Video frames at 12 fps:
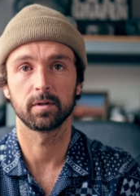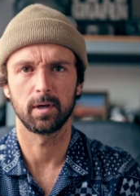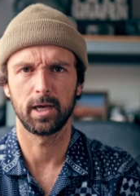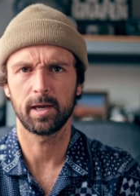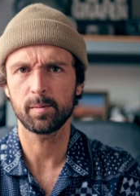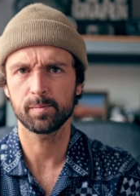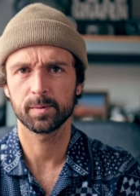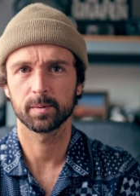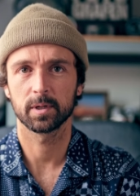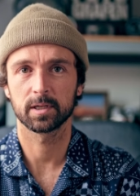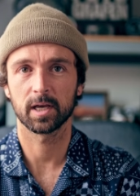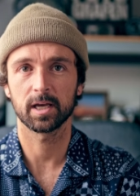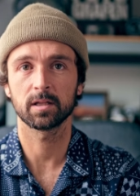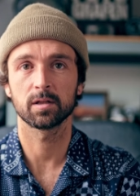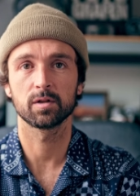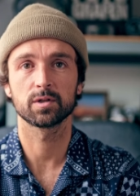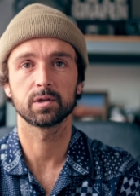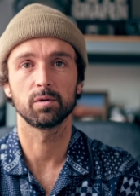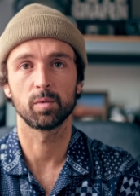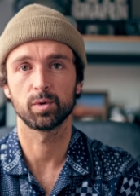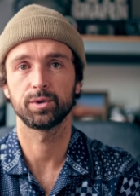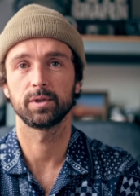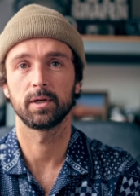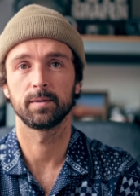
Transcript: der App direkt in Slow Motion